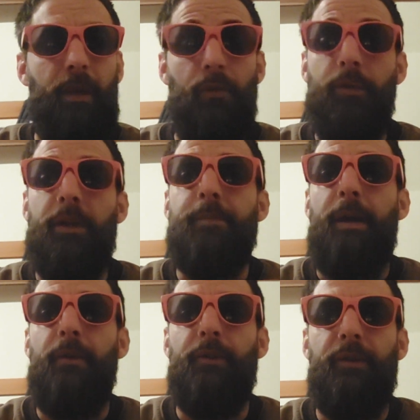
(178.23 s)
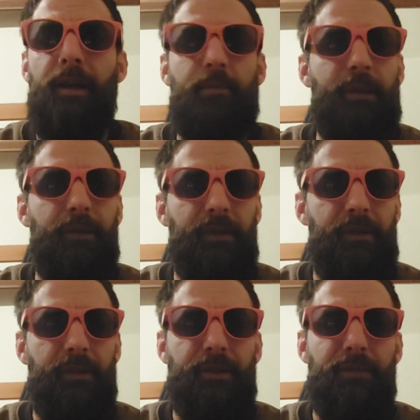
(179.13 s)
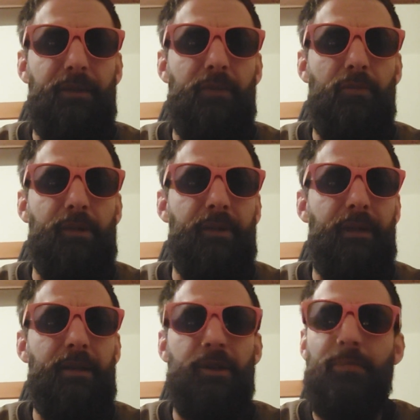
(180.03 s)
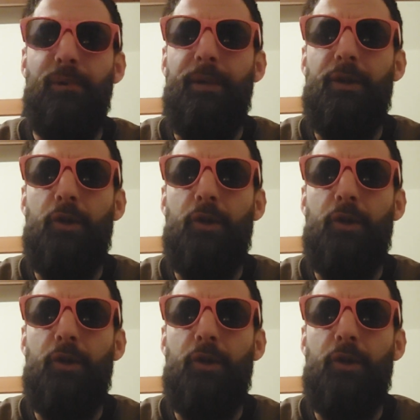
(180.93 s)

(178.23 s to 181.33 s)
Donc l'expérience est simple, hein, c'est des scientifiques comme ont ça, des japonais